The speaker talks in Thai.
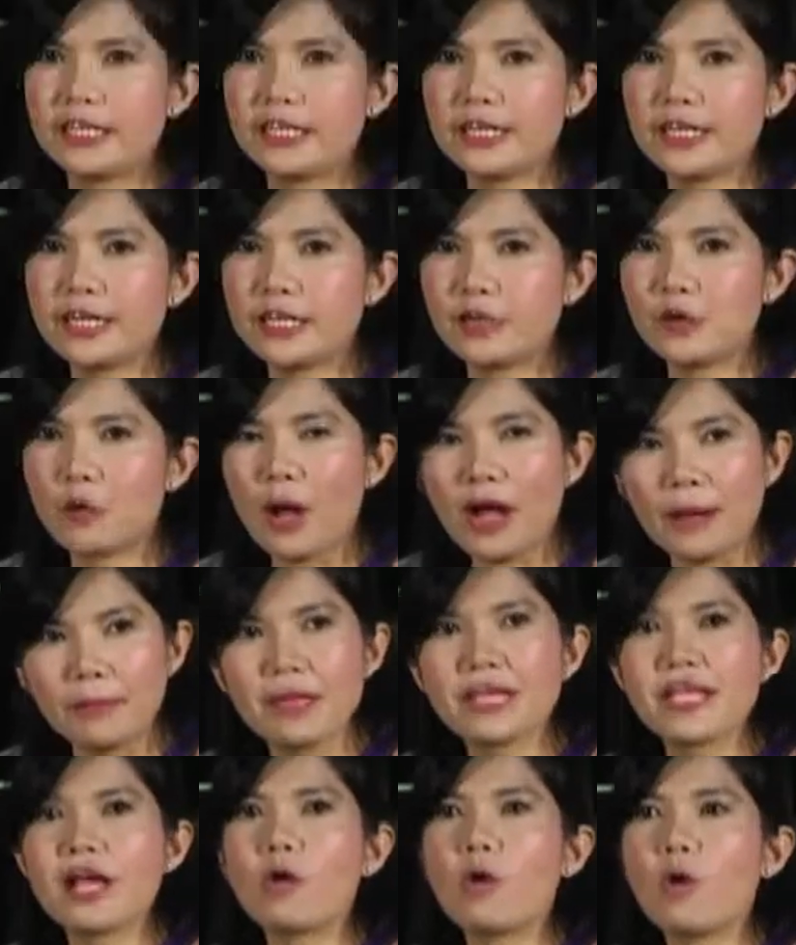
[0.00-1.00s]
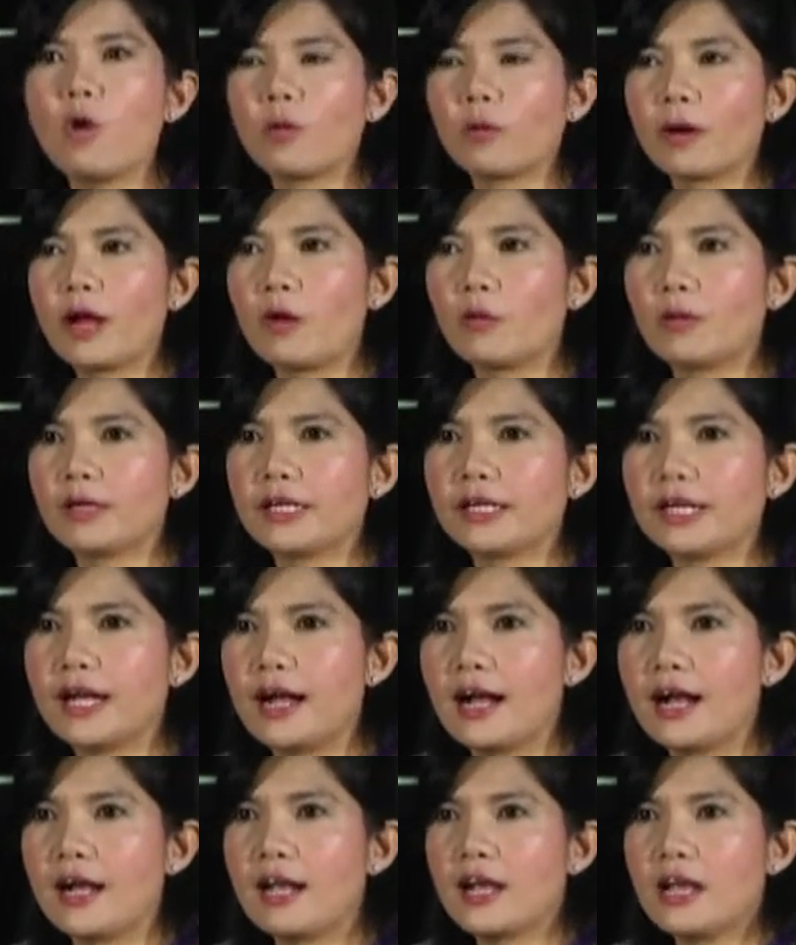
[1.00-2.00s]
ในกว้านพะเยาของเราเนี่ยนะ
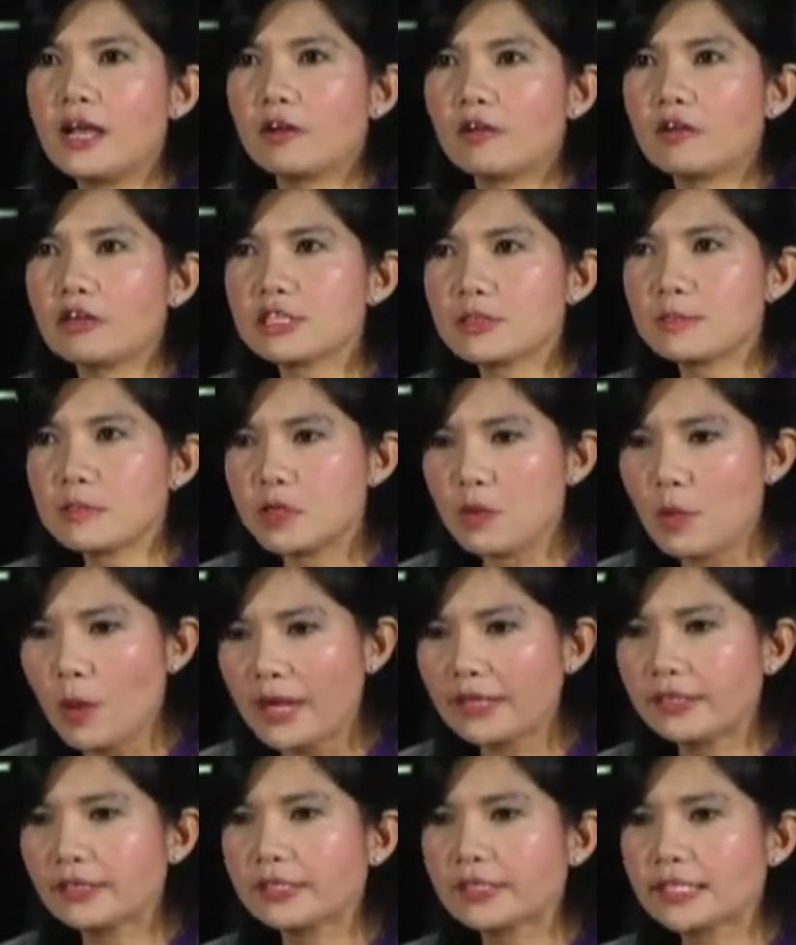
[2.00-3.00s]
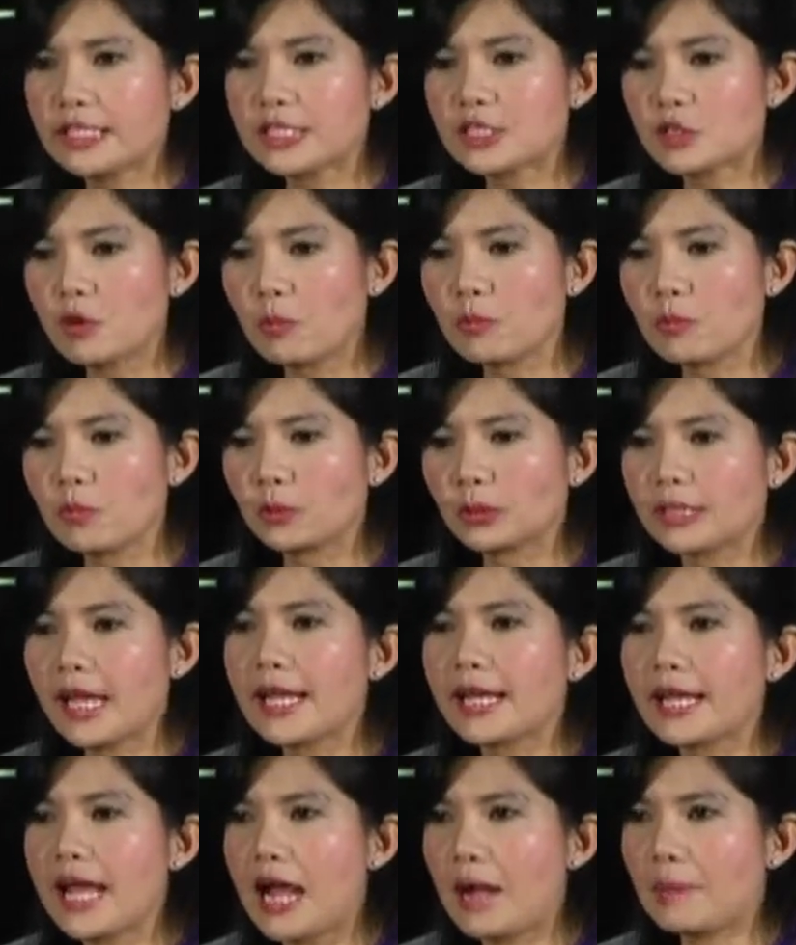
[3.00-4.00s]
คะก็จะมีวัดที่จมอยู่ใต้
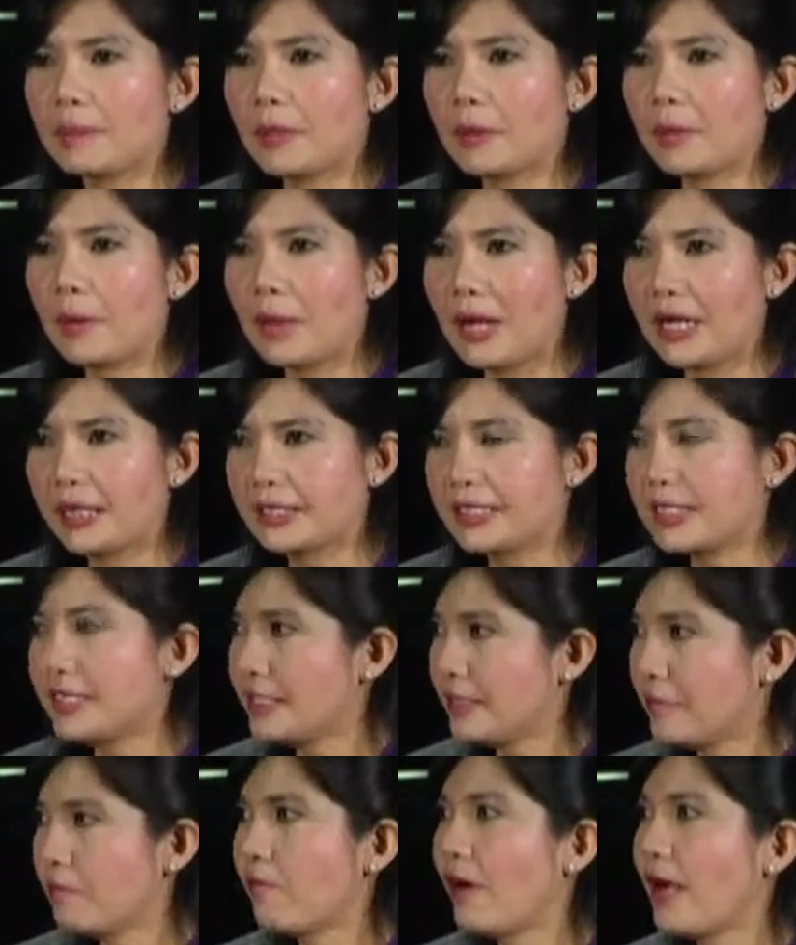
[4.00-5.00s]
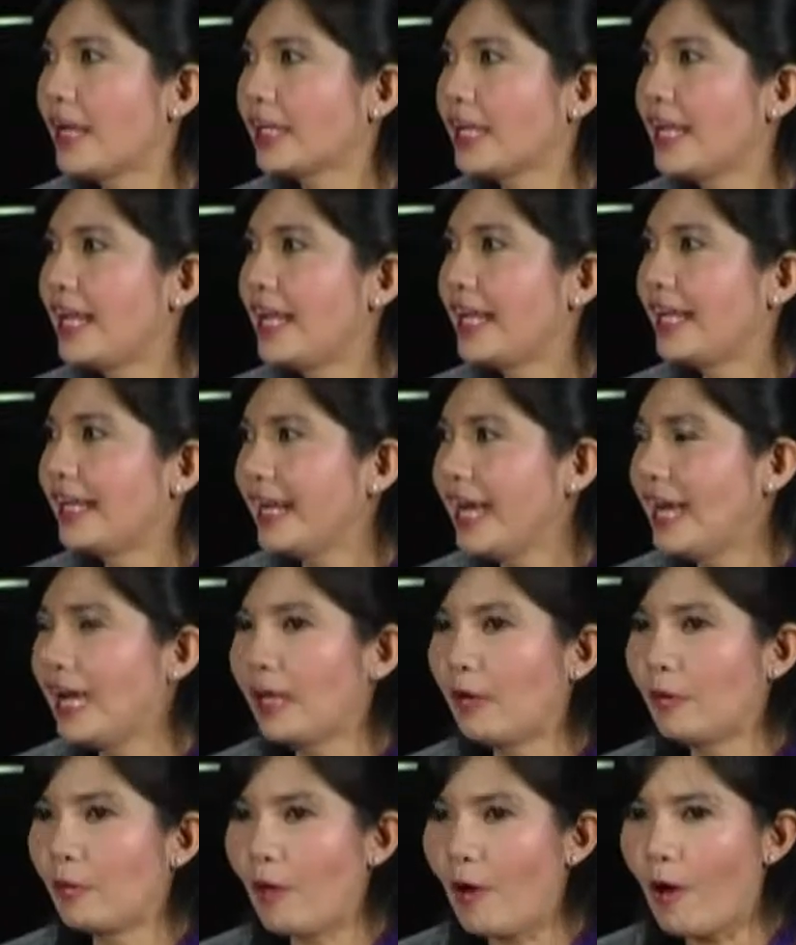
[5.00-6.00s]
น้ำเนี่ยประมาณยี่สิบวัดนะคะ
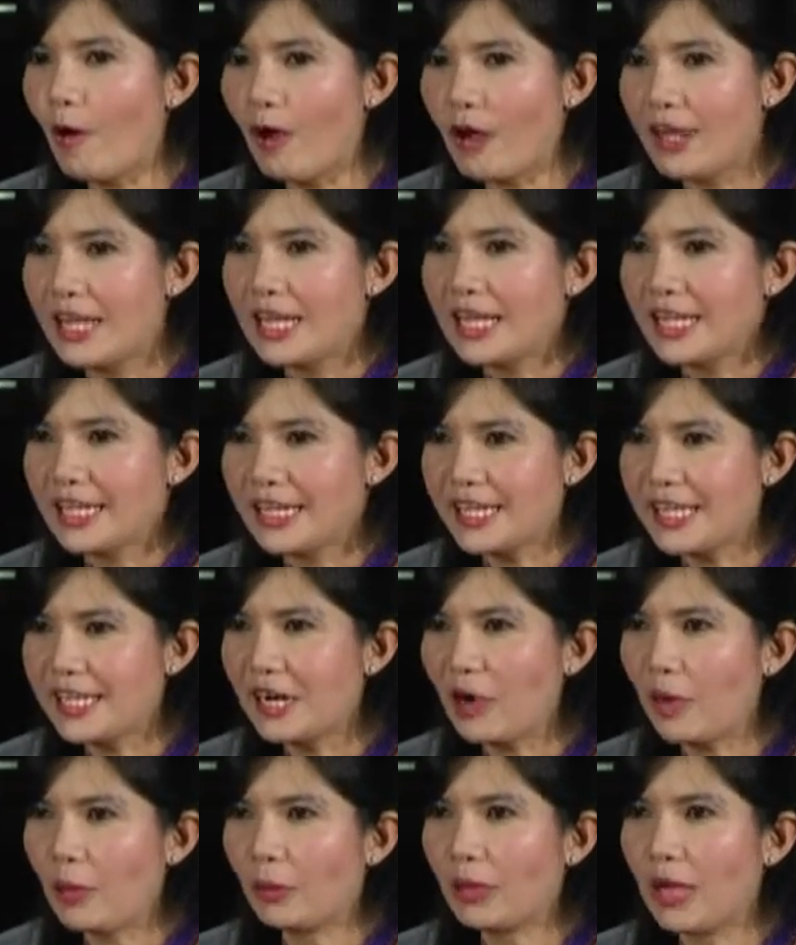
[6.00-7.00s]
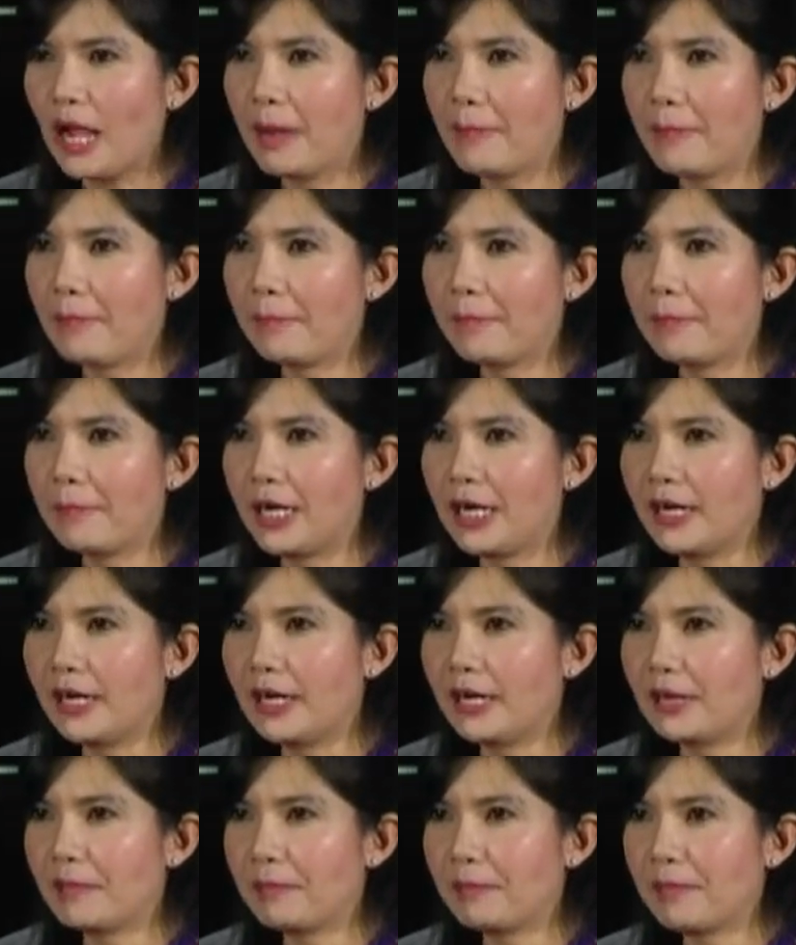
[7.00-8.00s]
แล้วก็ที่เรา
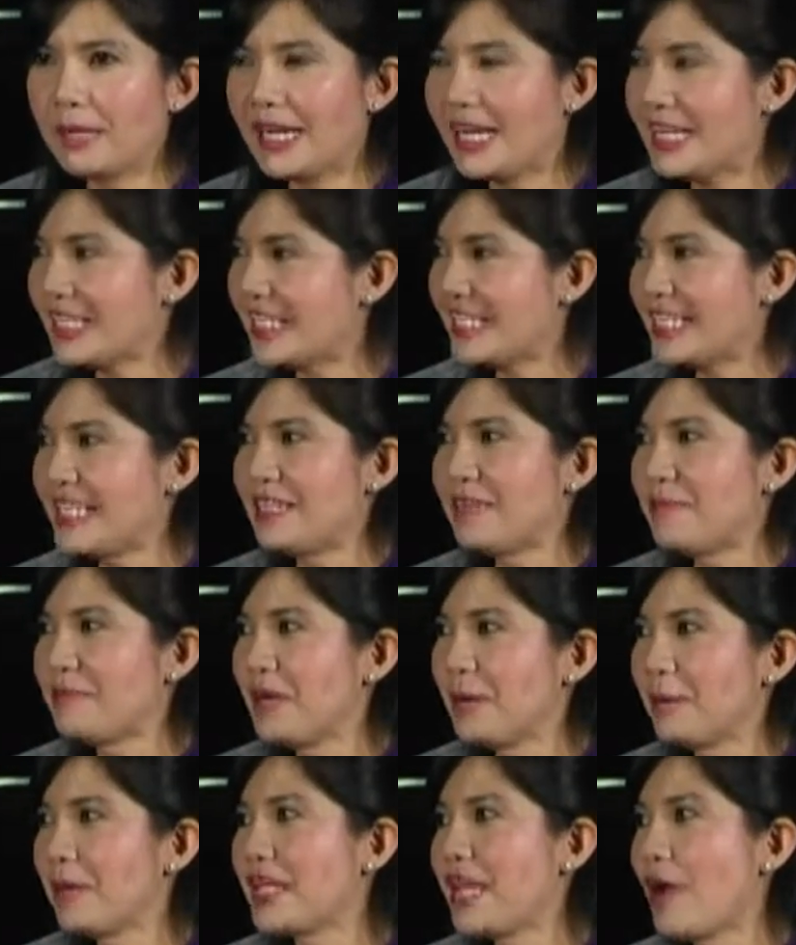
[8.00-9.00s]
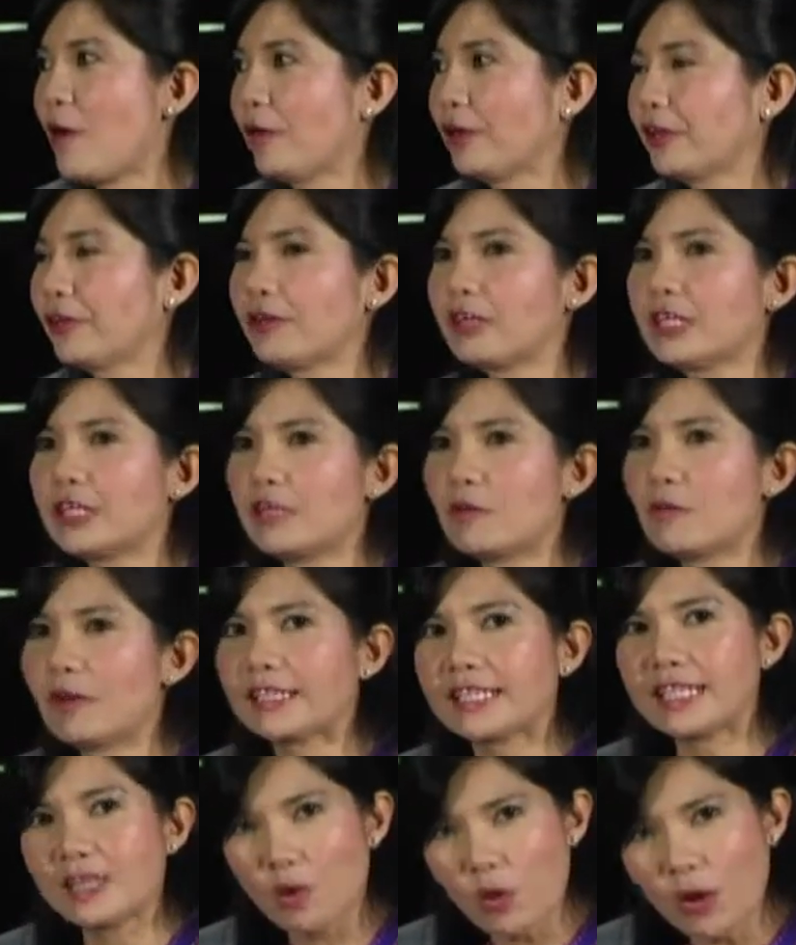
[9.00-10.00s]
ทำเป็นอันซีนเมืองพะเยาเลยก็คือวั
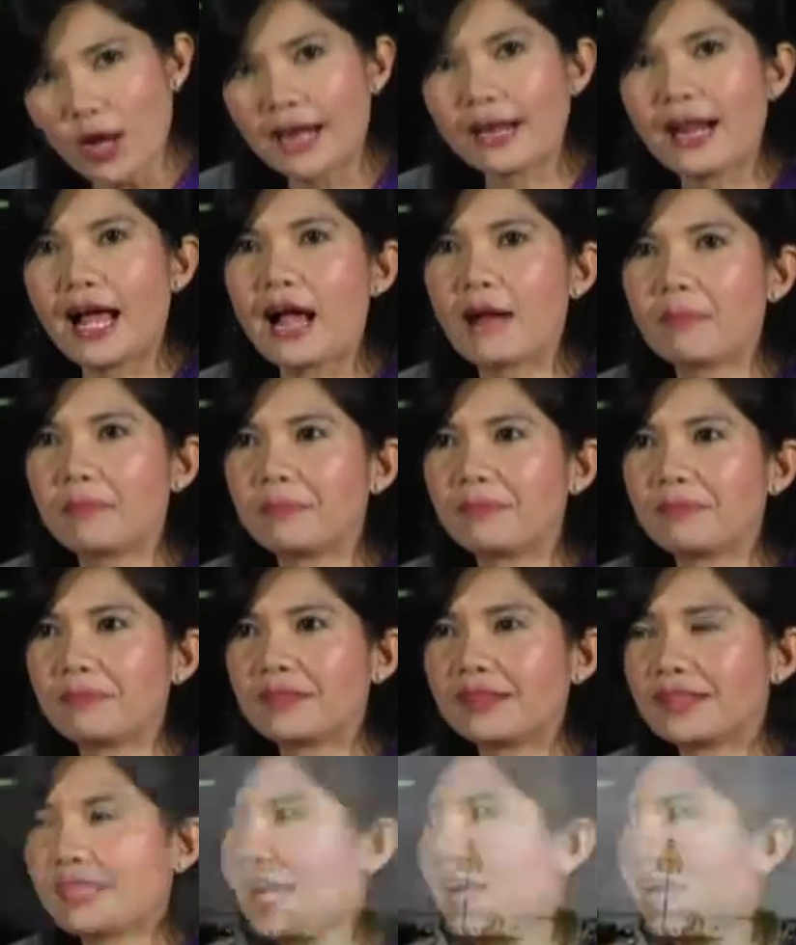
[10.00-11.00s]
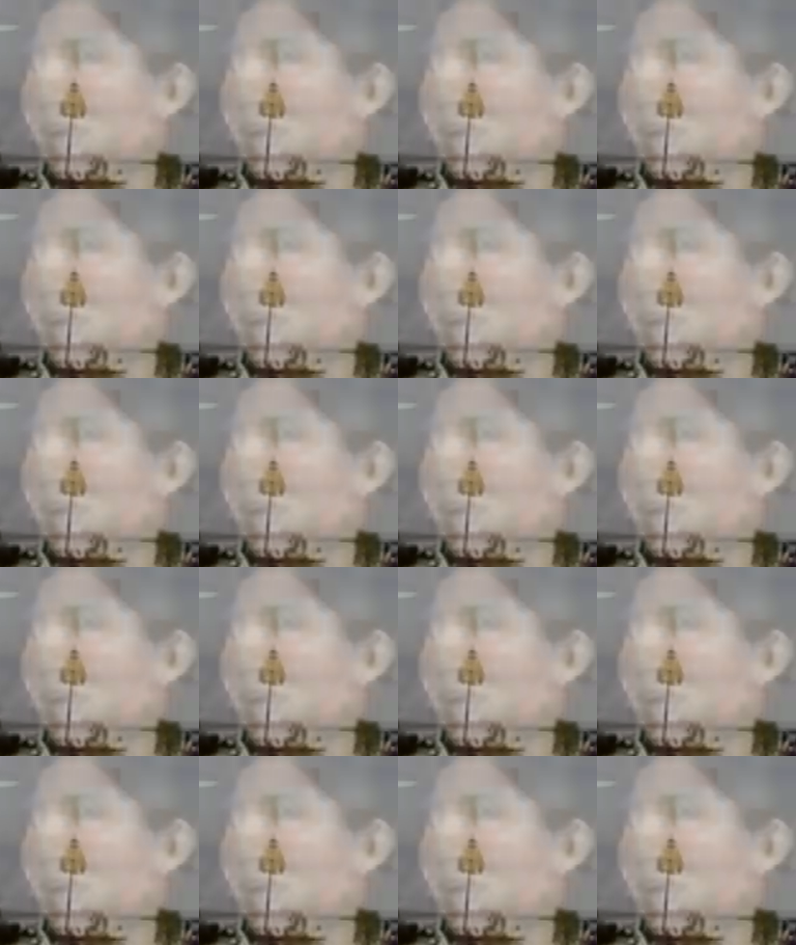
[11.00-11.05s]
ดติโลกอารามนะ